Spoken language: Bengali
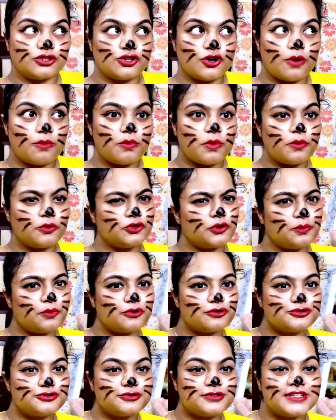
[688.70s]
সম্ভবত
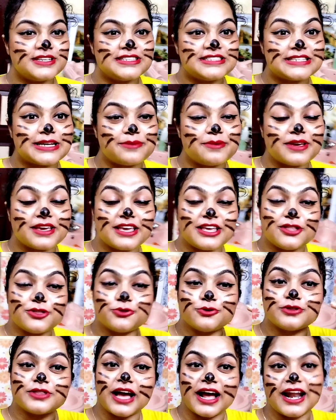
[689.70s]
পরশু দিন যাবে
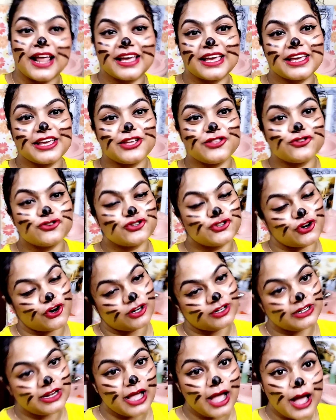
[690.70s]
কিন্তু তার আগে কিন্তু
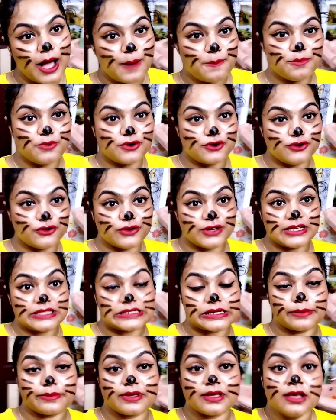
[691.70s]
শর্টটা আপলোড হয়ে
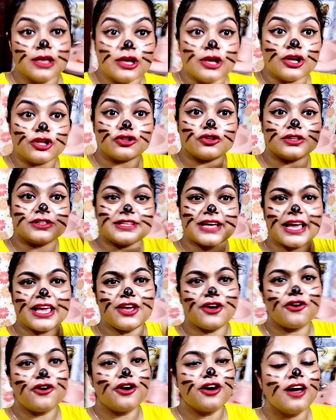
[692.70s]
যাবে তো যাই
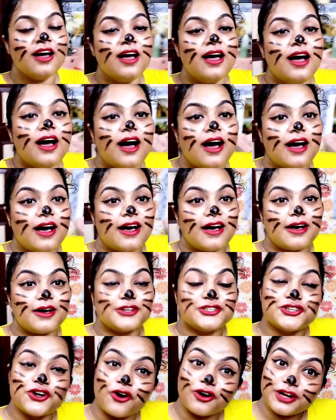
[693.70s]
হোক
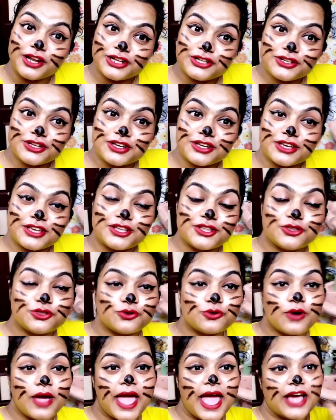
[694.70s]
শর্টের
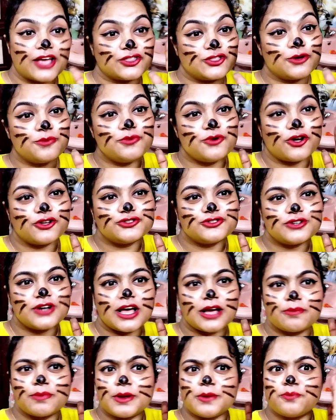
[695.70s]
কিন্তু একদম নজর
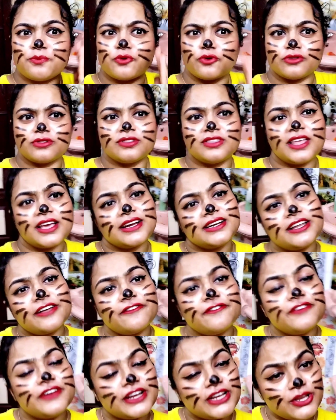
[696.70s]
রাখবেন প্রত্যেকটা
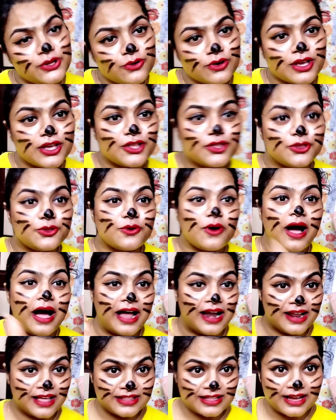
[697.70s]
ভিডিও কিন্তু
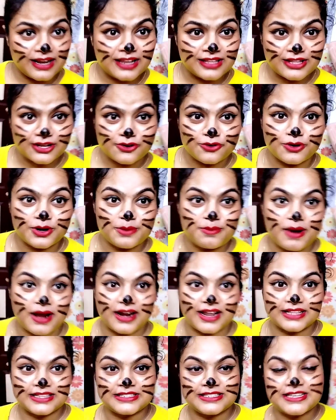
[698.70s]
আলাদা আলাদা করে
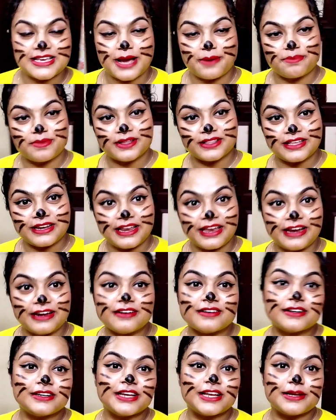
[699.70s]
বানাচ্ছি আপনাদের
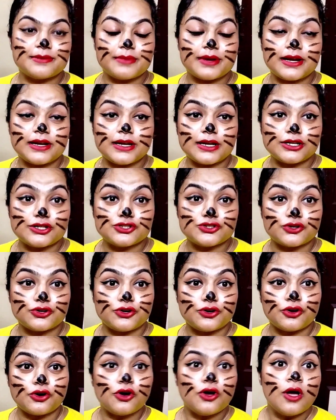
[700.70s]
এন্টারটেনমেন্টের
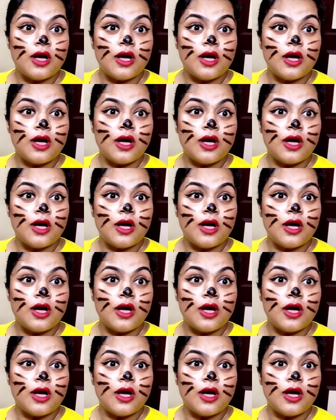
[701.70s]
জন্য